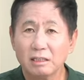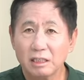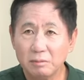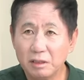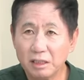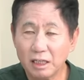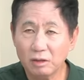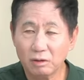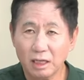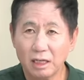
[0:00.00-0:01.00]

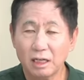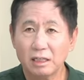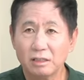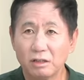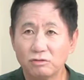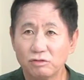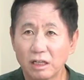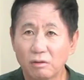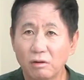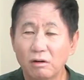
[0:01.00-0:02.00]
기미가요가
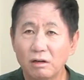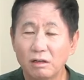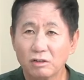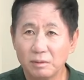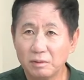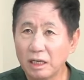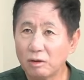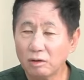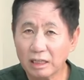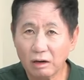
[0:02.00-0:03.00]
연주되고
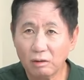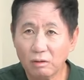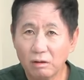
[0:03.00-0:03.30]
기미가요가 나오고